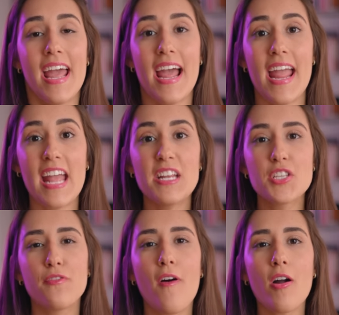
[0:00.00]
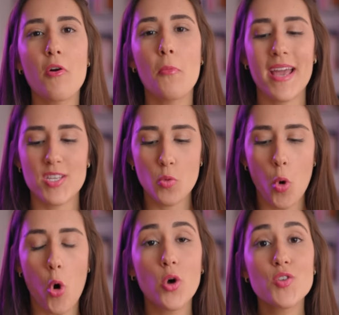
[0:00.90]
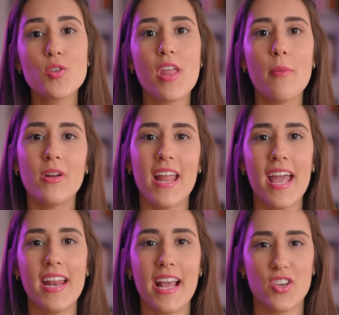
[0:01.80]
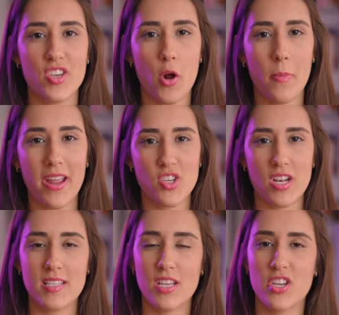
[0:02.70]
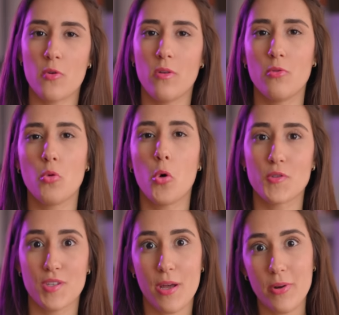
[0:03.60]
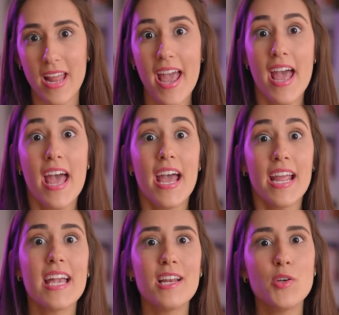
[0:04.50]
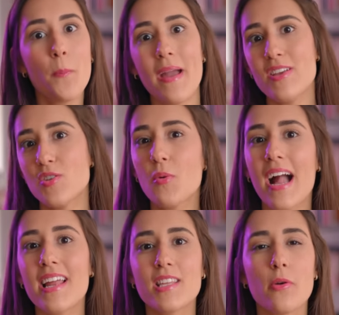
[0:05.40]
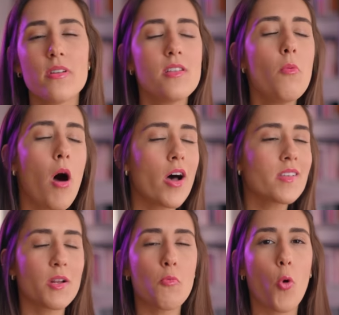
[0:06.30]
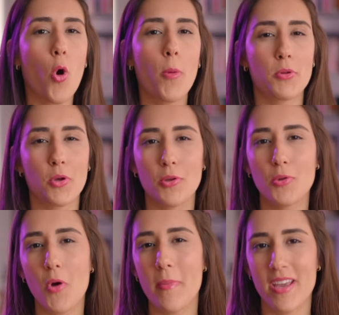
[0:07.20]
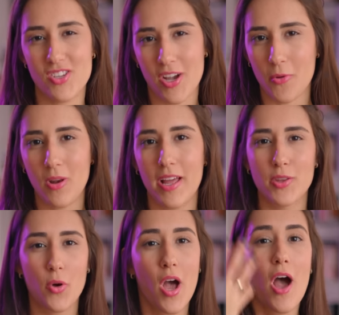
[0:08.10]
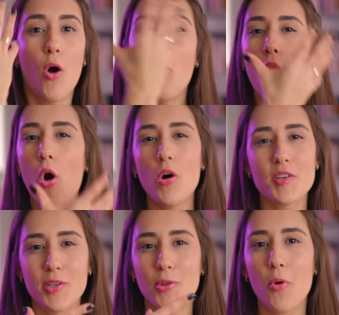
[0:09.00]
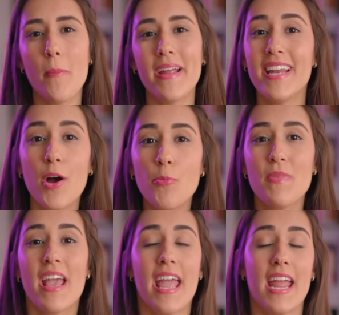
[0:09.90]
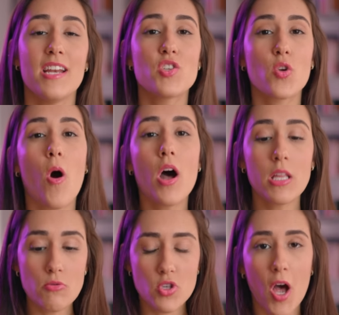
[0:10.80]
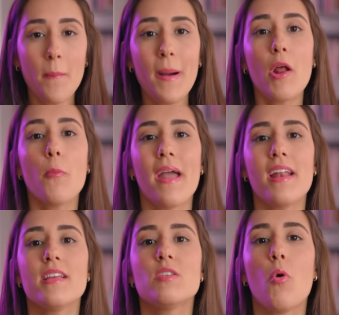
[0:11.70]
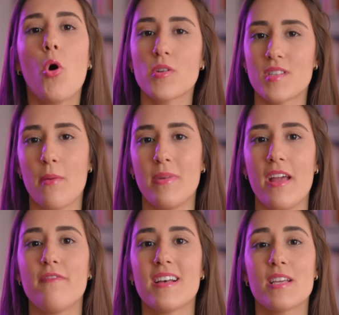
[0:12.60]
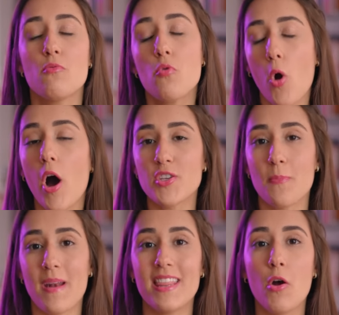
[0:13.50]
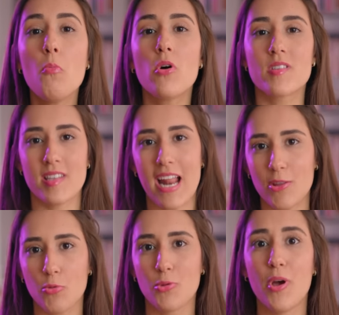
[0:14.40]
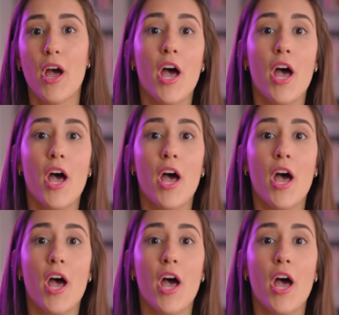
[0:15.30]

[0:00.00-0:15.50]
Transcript: É, eles focam mais no rosto da mulher, né? Que geralmente eles ejaculam no rosto da mulher, e ele no pênis do cara. Então eles não mostram o corpo todo do homem ejaculando o rosto do homem não. Eles cortam só para o pênis e o rosto da mulher, fazem um corte para não mostrar tudo.